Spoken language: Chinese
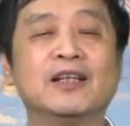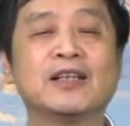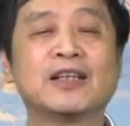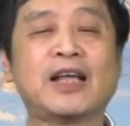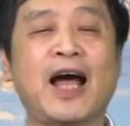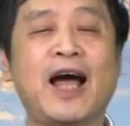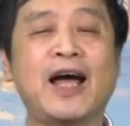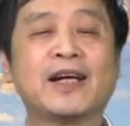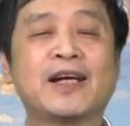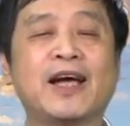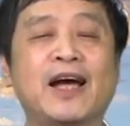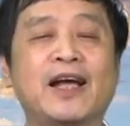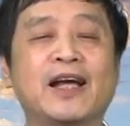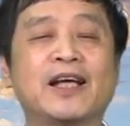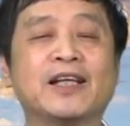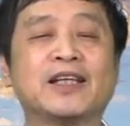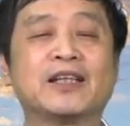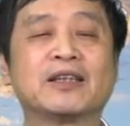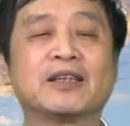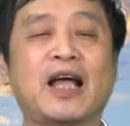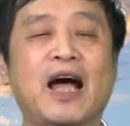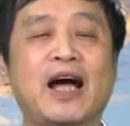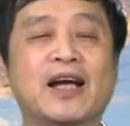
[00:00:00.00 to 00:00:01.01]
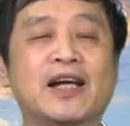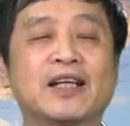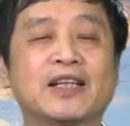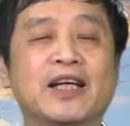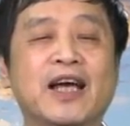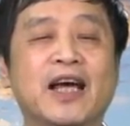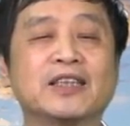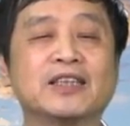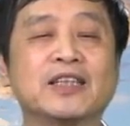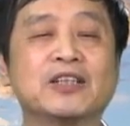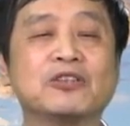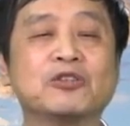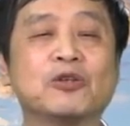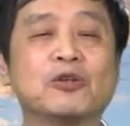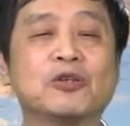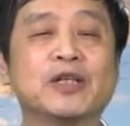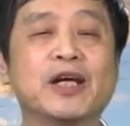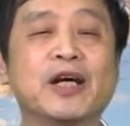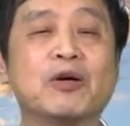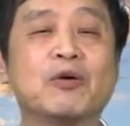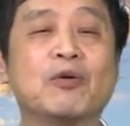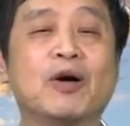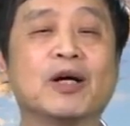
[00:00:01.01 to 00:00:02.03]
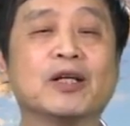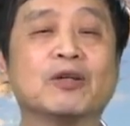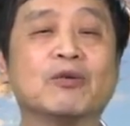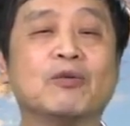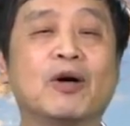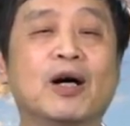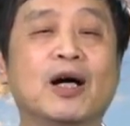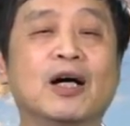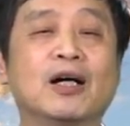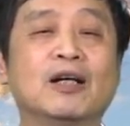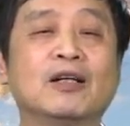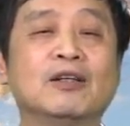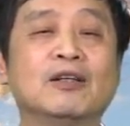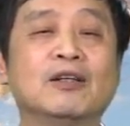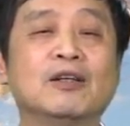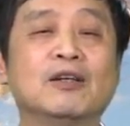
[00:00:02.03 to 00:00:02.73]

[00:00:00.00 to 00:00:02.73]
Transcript: 摊开来，打开天窗说亮话的话，